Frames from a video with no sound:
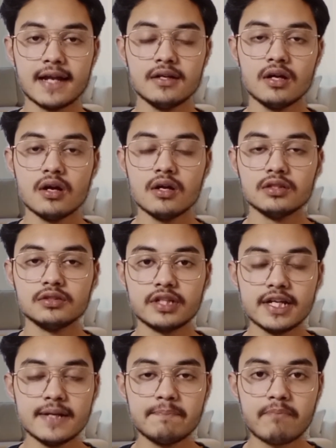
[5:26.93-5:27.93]
देन
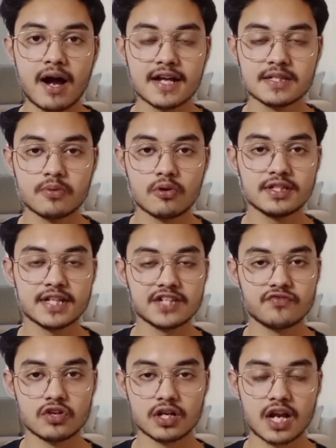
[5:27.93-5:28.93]
थ्री पासपोर्ट
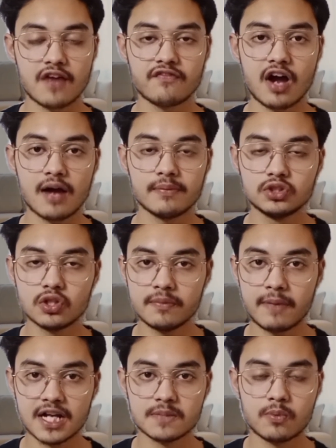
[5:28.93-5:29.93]
साइज फोटोग्राफ आप
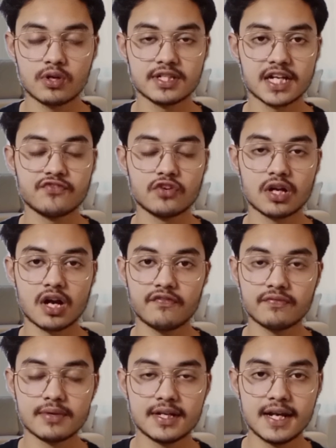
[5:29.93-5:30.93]
जो भी पासपोर्ट साइज
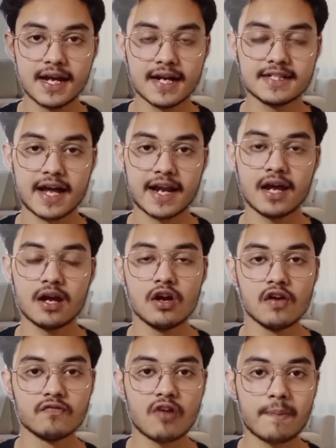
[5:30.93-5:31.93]
फोटोग्राफ लेकर जा रहे
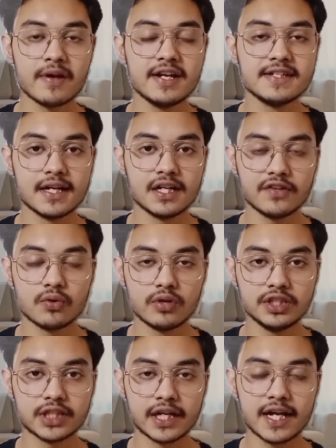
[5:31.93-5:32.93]
हैं वो आपकी रिसेंट पर
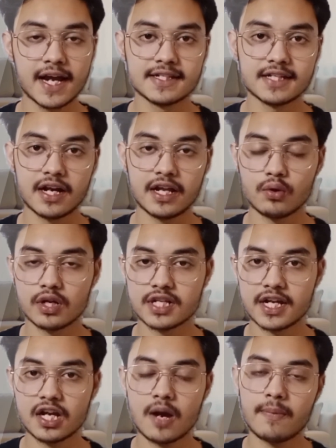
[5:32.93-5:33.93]
होनी चाहिए ऐसा नहीं
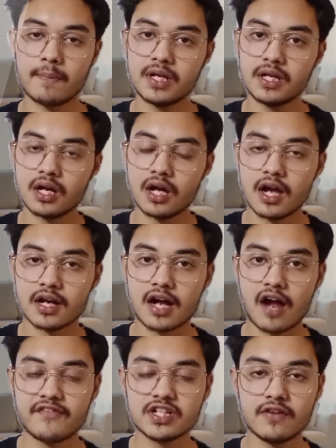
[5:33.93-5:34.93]
होना चाहिए कि आप अपनी
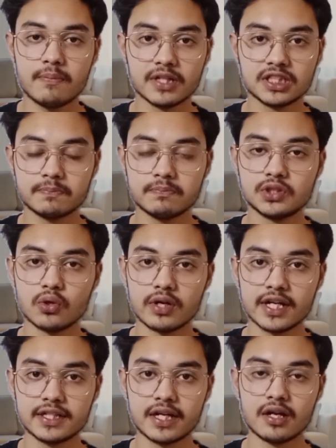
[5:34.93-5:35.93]
काफ़ी जब आप बच
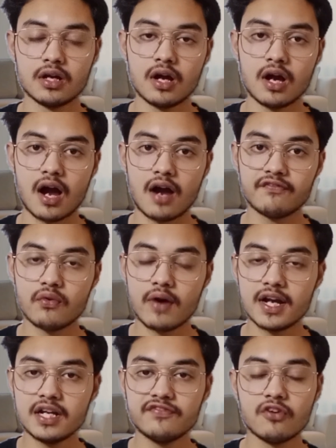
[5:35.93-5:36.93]
छोटे थे आप
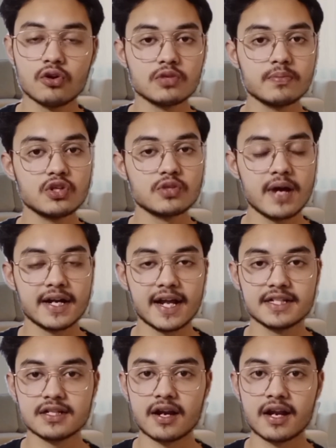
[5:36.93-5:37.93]
वो वाली फोटो उसमें
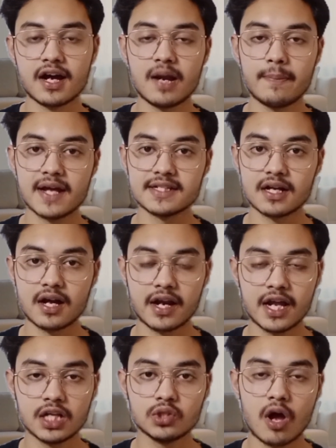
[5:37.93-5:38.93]
अटैच करते हैं अगर आप ऐसा
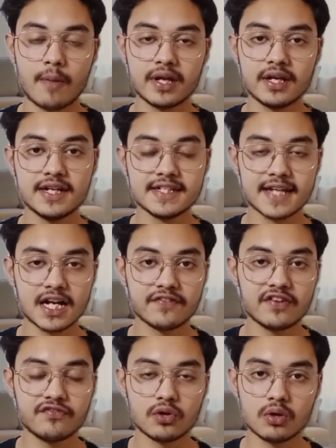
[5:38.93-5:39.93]
कर रहे हैं तो आपकी
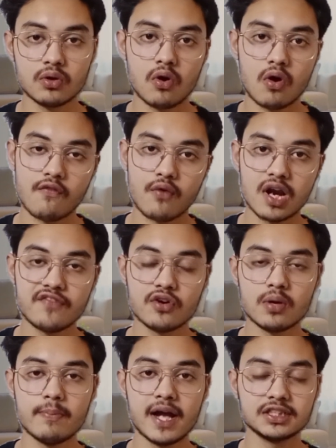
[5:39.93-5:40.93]
रिसेंट वन फोटो अब वाली
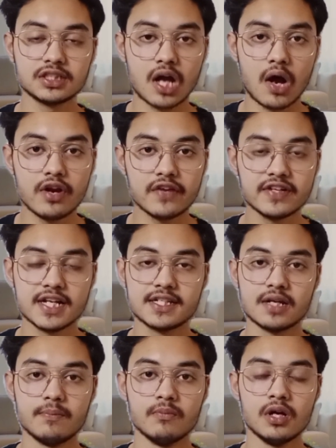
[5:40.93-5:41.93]
फोटो मैच ना होने की
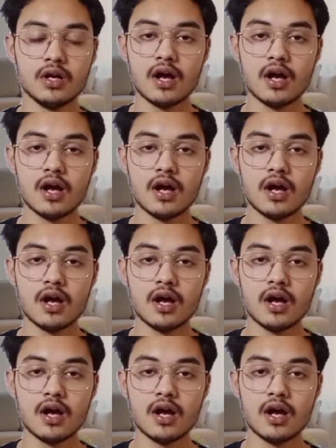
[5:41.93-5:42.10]
वजह से